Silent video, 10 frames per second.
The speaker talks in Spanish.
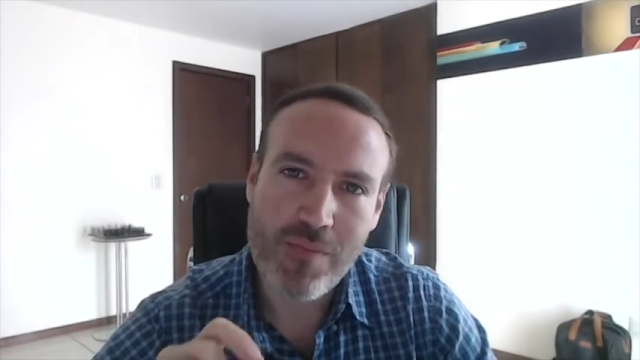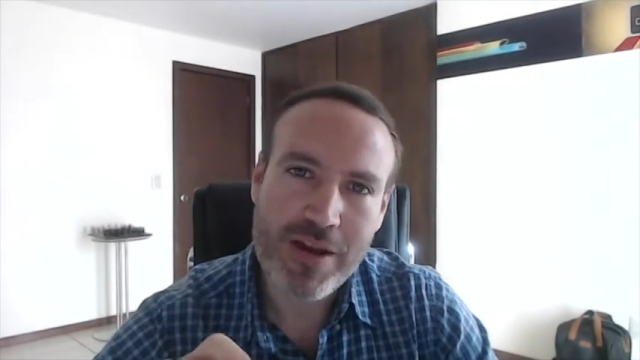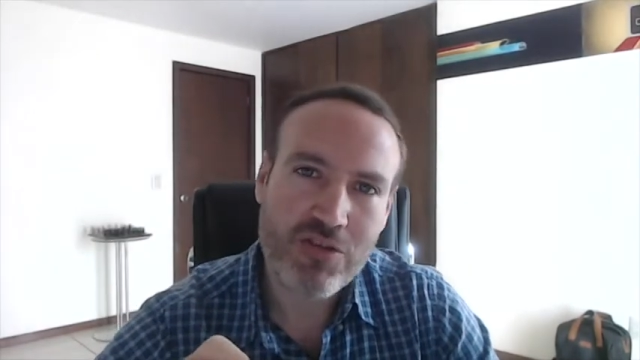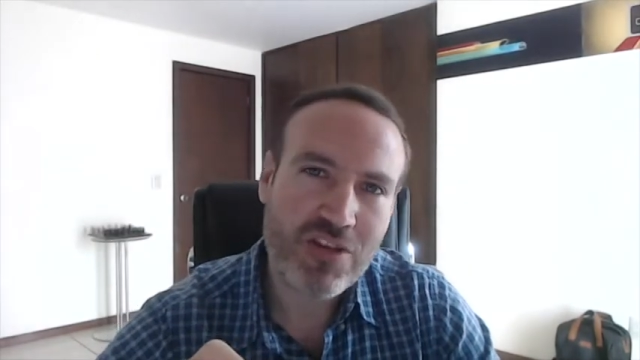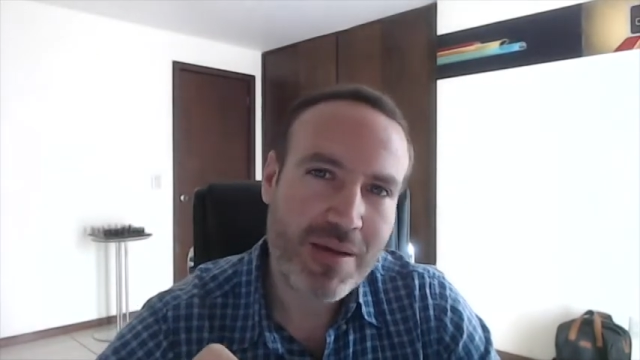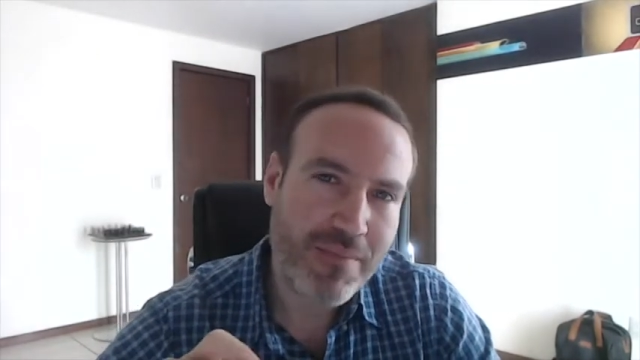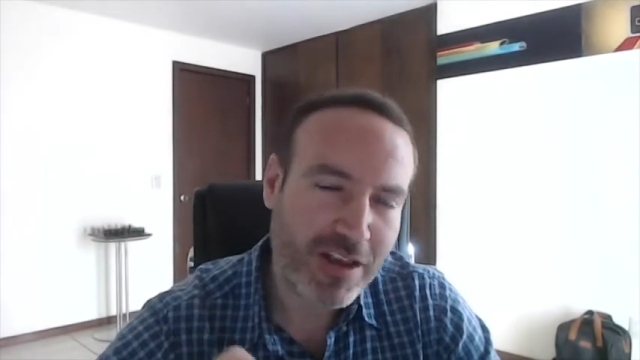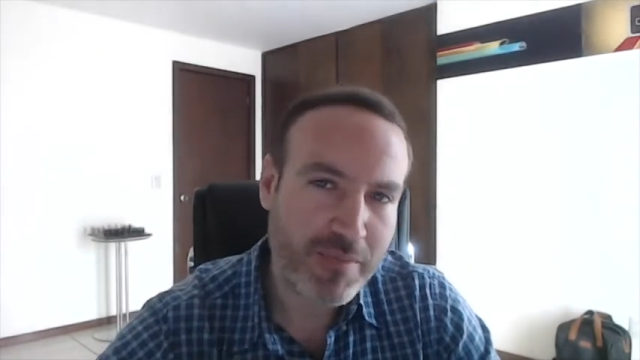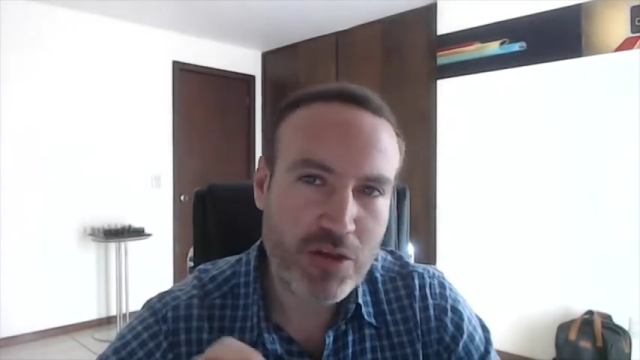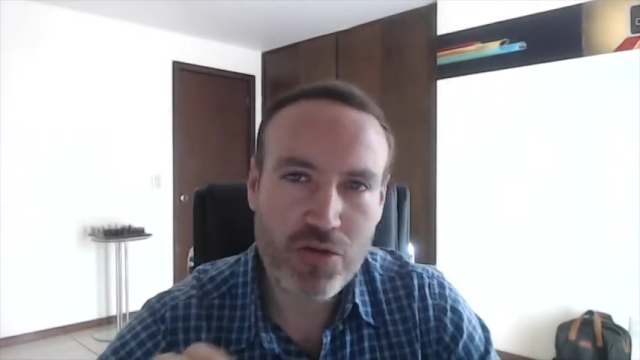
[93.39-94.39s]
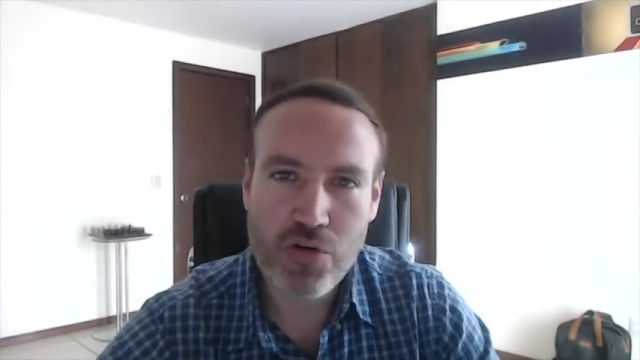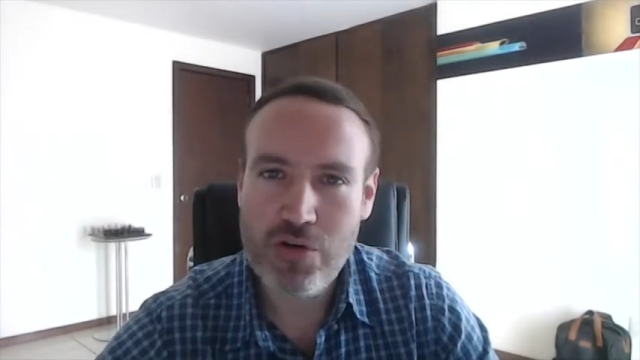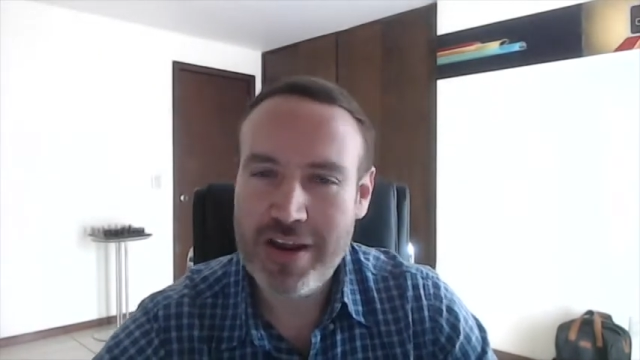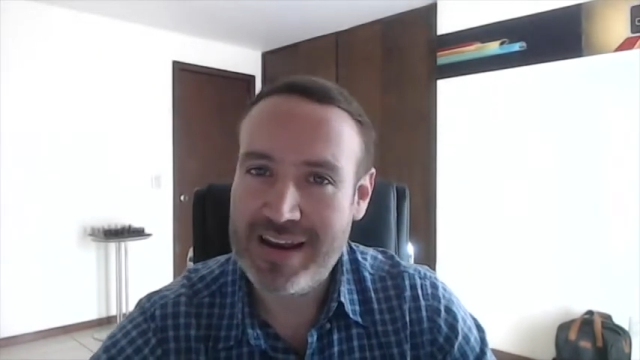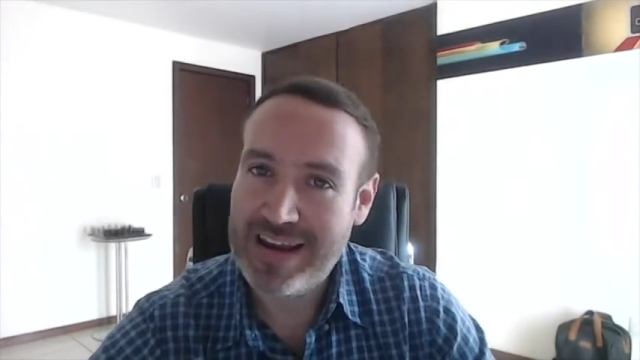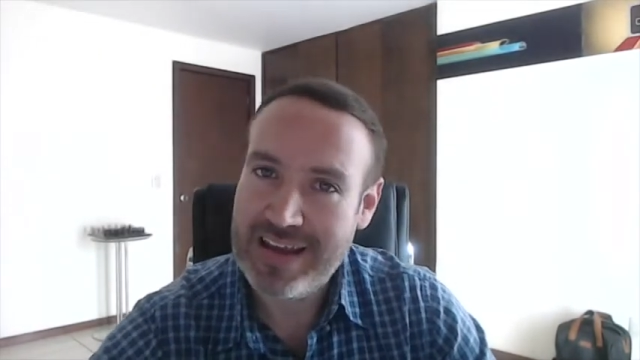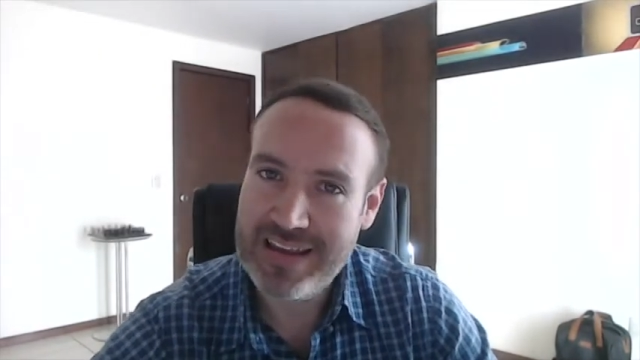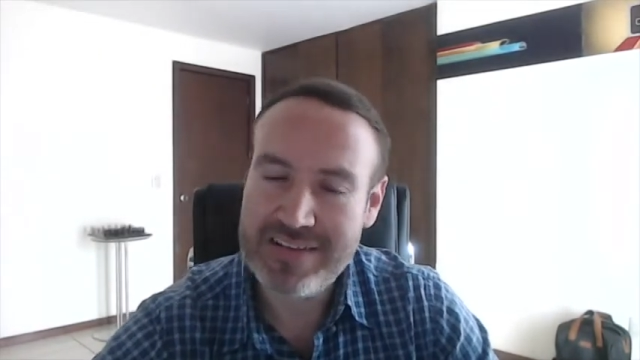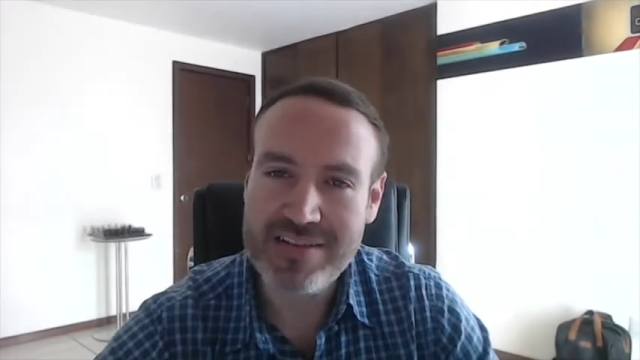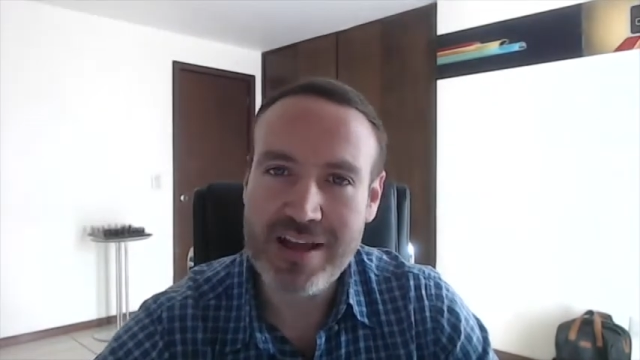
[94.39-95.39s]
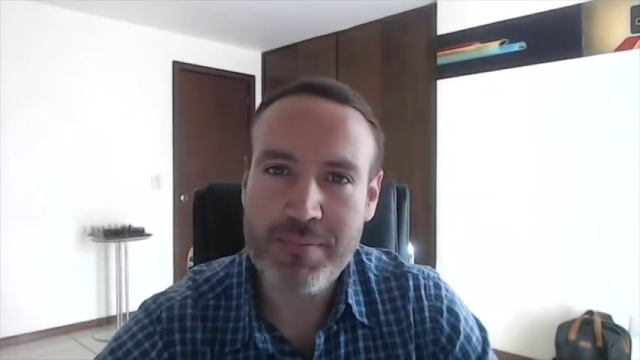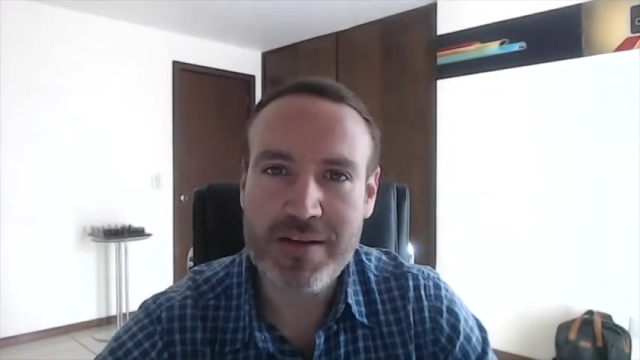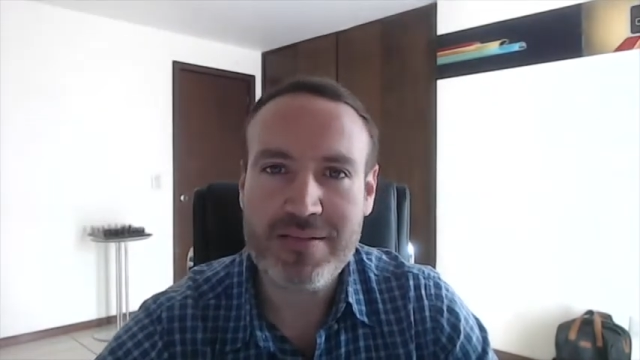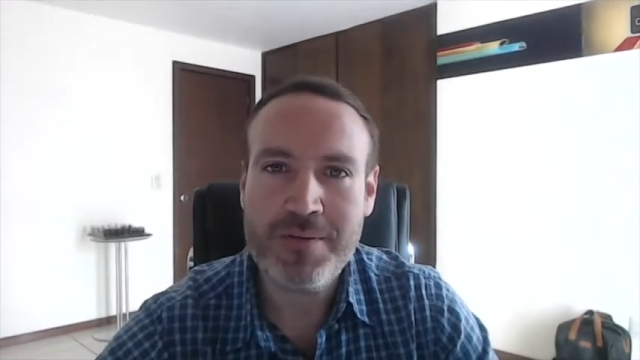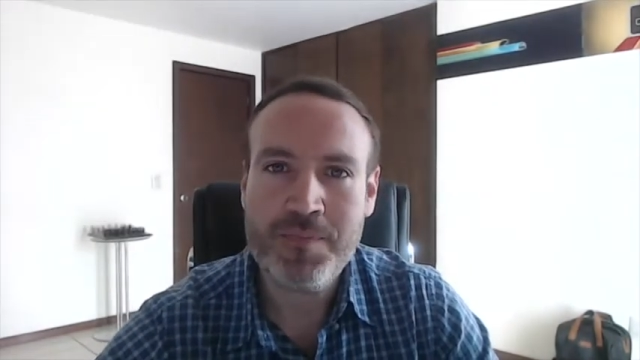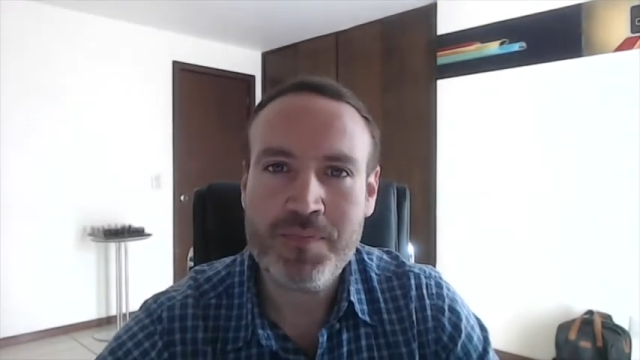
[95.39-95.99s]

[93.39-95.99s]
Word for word: menos que más me ayudó en aquellas etapas.